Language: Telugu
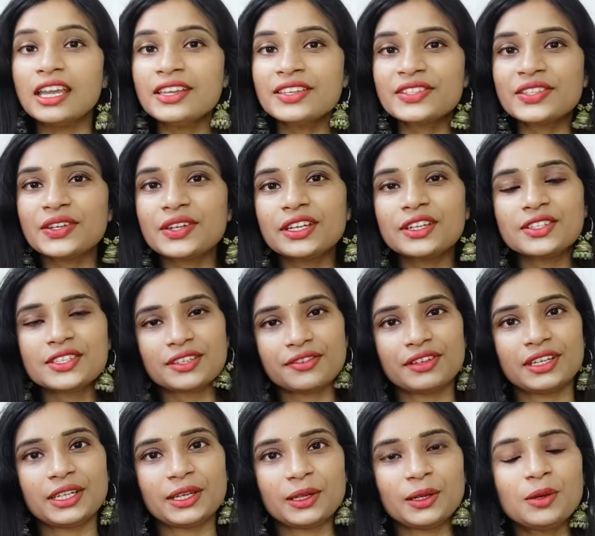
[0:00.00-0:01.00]
సో ఈరోజు ఈ
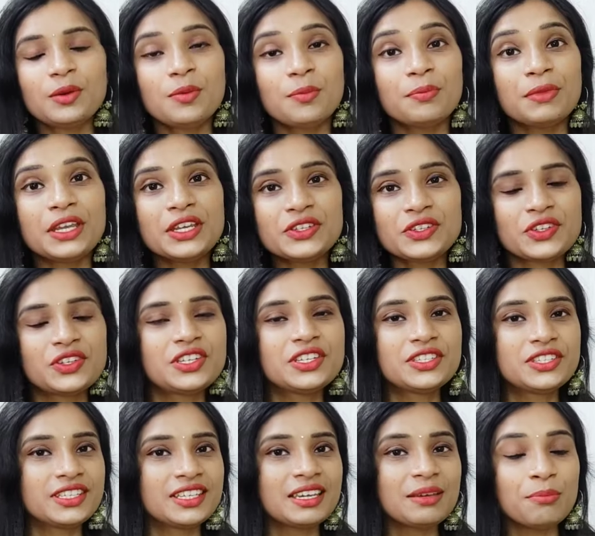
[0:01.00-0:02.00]
వీడియోలో మీషో
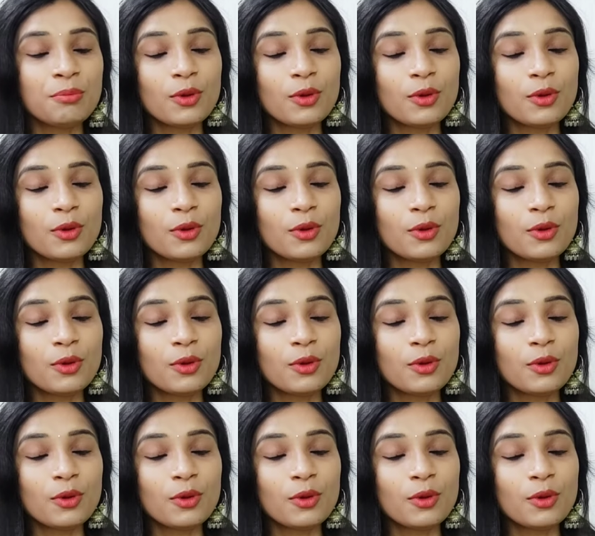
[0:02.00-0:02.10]
నుంచి